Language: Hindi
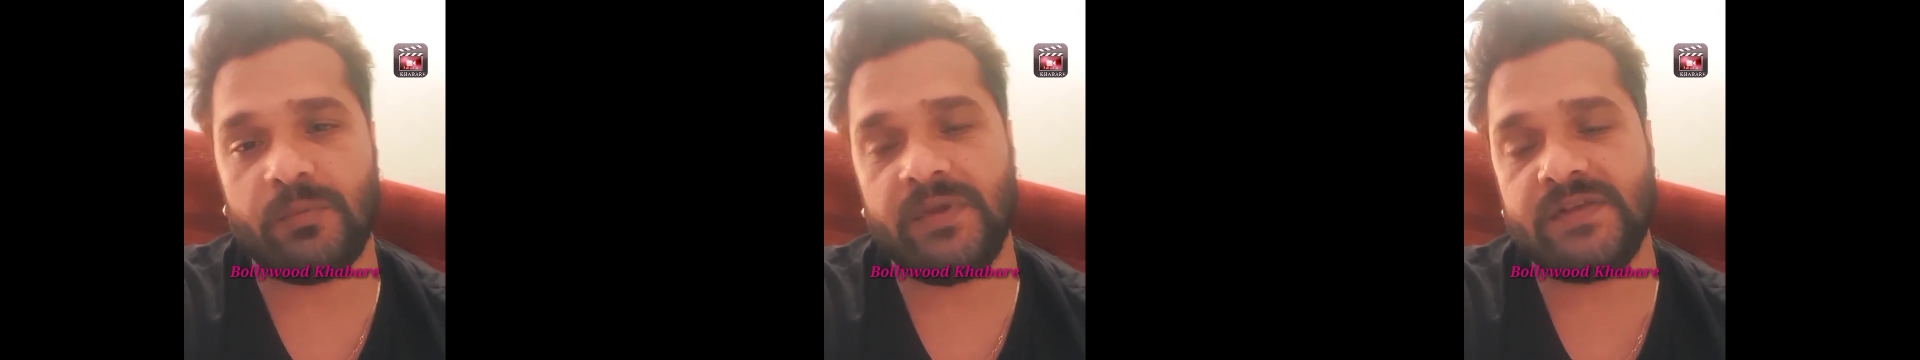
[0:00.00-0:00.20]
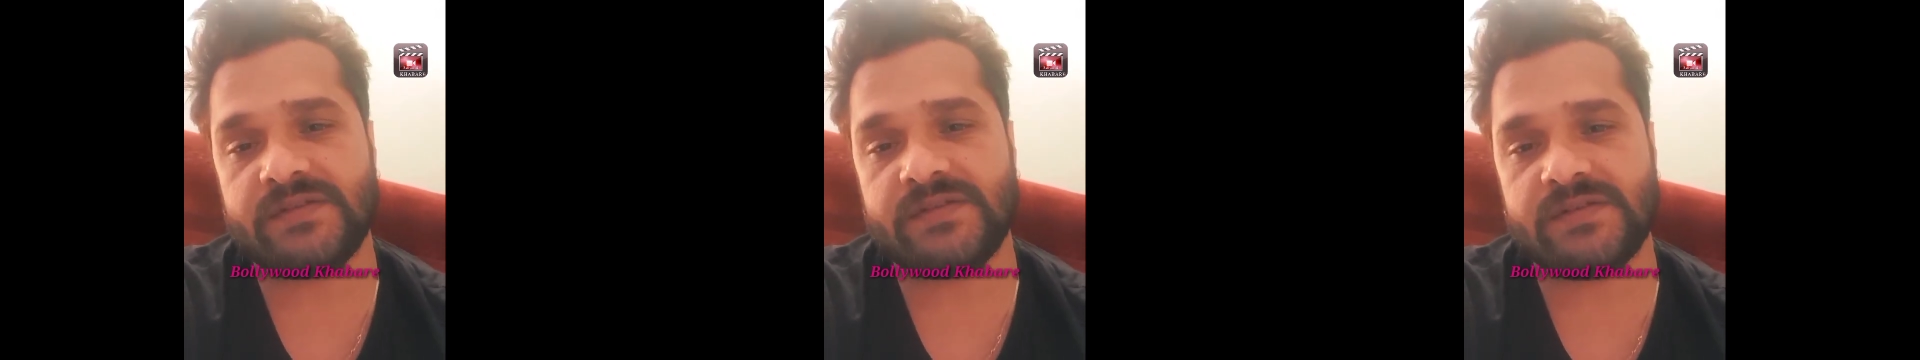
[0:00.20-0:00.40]

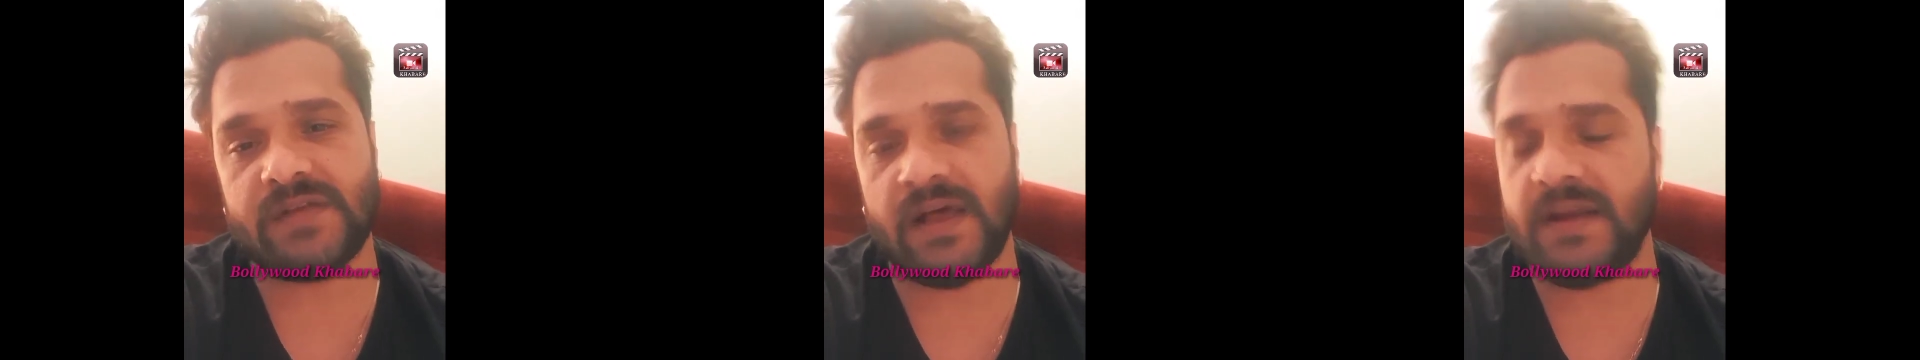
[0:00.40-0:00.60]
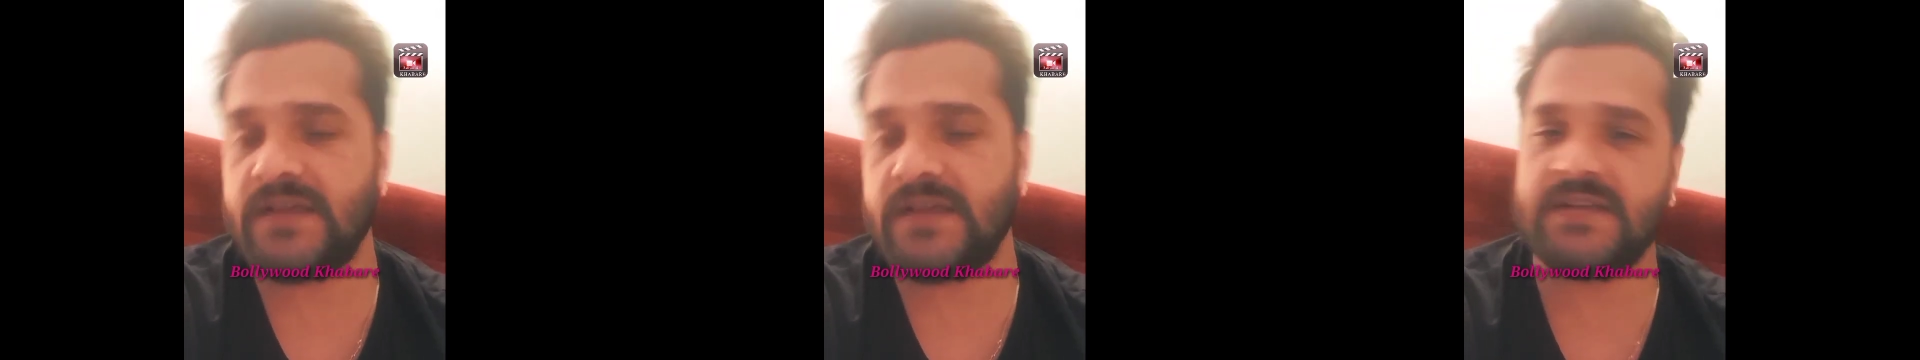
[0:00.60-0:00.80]
भी
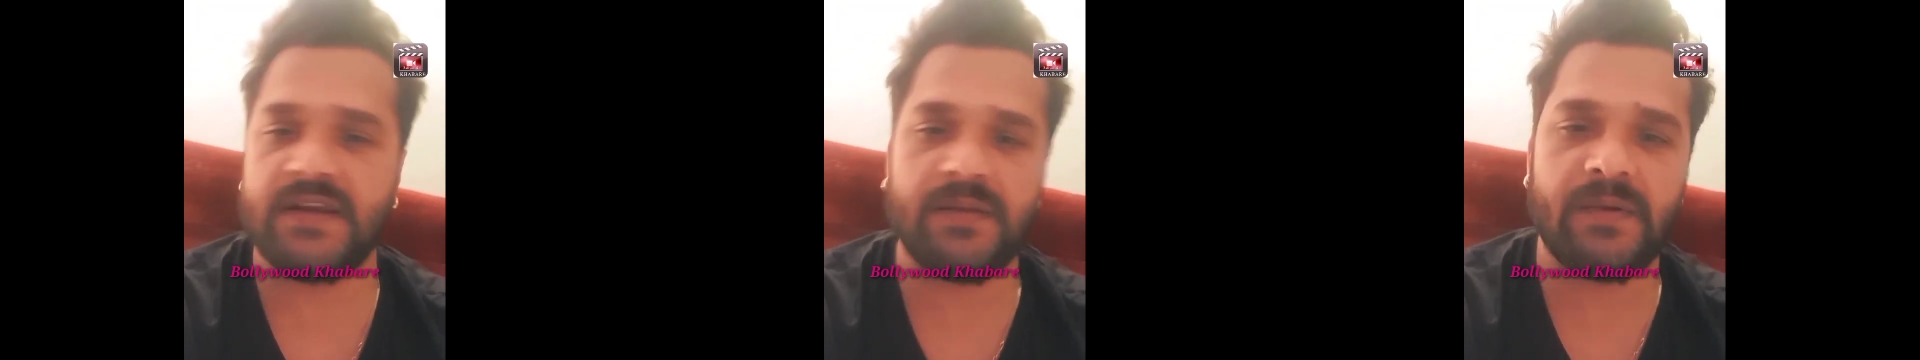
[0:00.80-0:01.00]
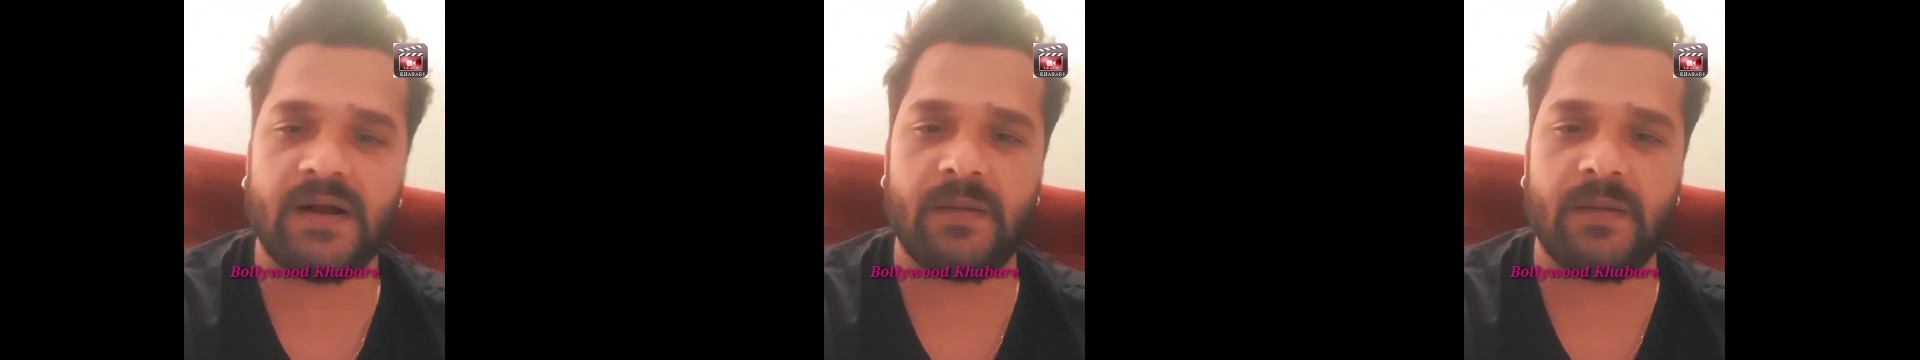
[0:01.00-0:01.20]
सारी
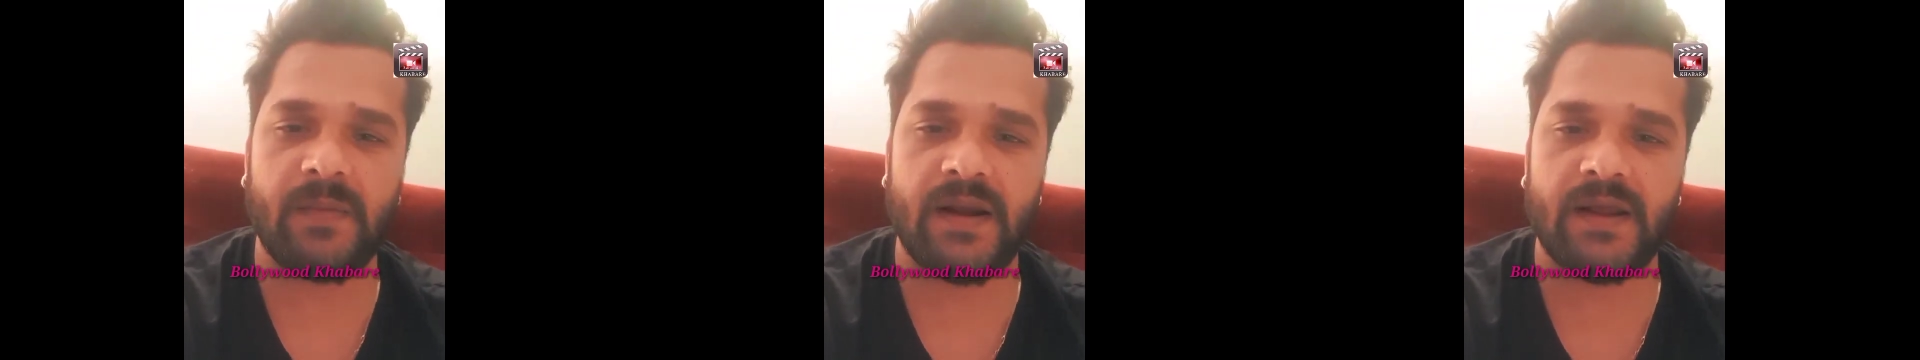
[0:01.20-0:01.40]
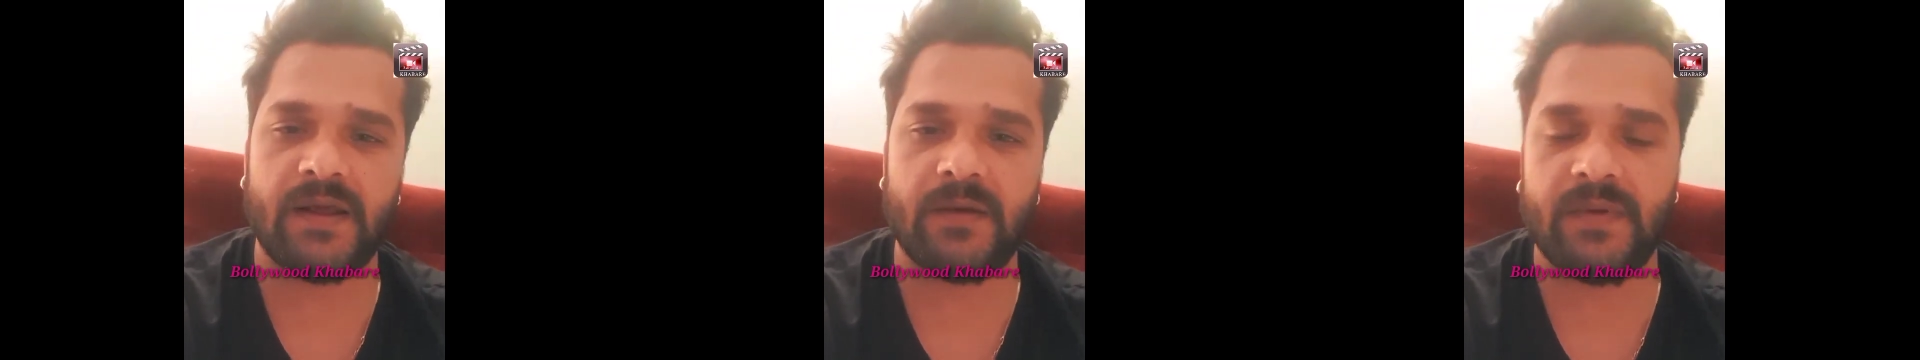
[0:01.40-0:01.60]
सिनेमा
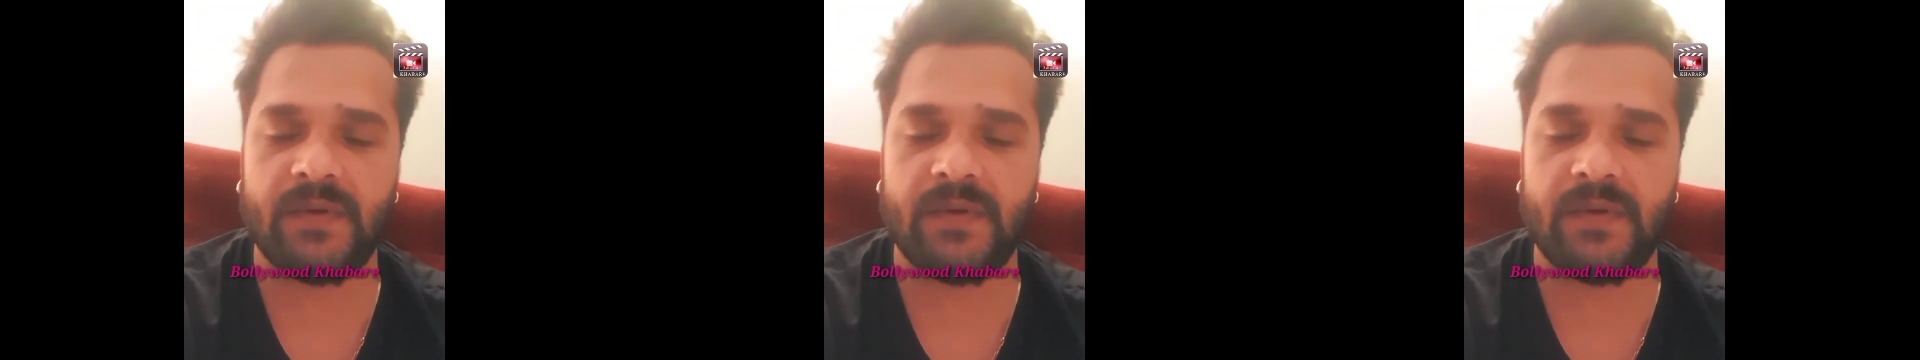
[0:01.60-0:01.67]
कमाल के